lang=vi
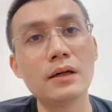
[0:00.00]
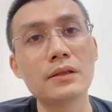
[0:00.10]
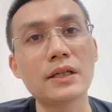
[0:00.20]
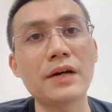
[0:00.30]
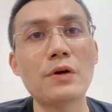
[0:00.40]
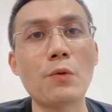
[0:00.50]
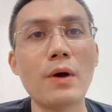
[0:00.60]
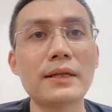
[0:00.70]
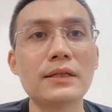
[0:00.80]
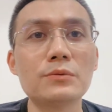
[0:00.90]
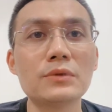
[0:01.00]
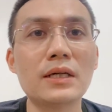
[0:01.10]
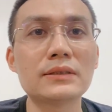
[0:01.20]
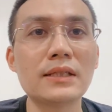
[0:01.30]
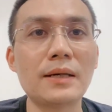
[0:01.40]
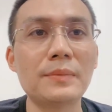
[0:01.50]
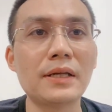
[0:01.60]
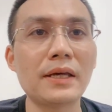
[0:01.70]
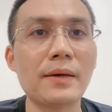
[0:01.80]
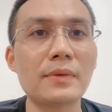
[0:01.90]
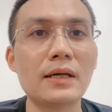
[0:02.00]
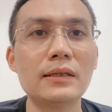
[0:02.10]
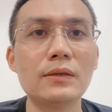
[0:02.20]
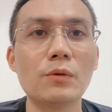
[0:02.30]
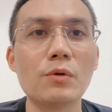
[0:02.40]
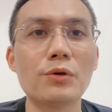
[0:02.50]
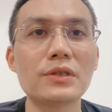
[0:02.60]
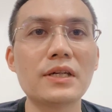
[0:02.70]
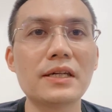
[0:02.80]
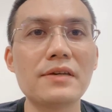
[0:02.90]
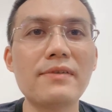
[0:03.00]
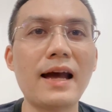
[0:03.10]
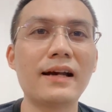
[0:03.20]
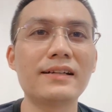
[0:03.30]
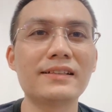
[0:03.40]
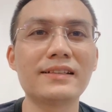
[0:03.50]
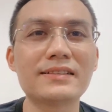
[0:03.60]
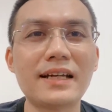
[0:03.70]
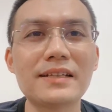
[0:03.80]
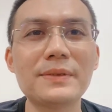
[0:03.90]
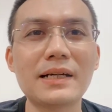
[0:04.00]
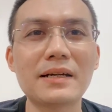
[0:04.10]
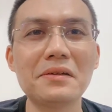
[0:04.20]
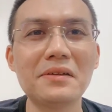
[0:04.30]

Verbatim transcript: Những ngày vừa qua thì cũng rất cảm ơn anh em ủng hộ những cây kính vàng giá, nhưng mà